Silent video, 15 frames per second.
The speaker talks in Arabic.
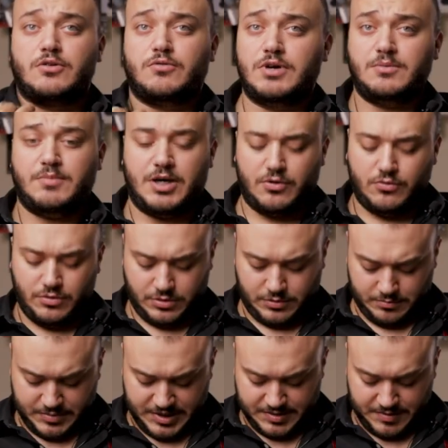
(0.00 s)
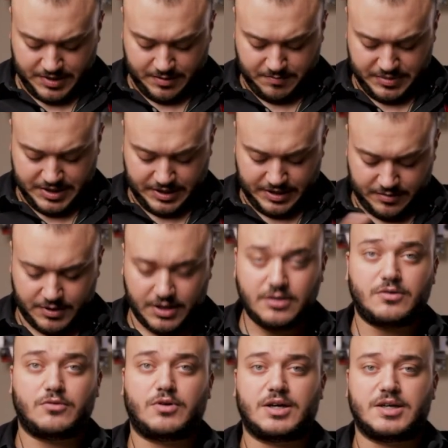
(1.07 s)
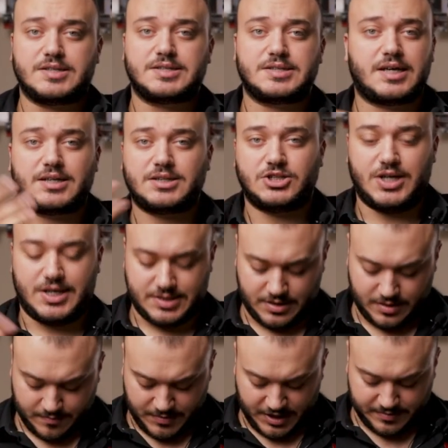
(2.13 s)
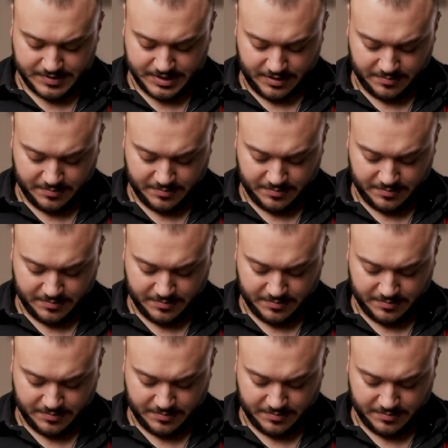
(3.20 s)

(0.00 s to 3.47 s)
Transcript: وين ما أروح بس بثبت الكاميرا خلاص صارت جاهزة بكبس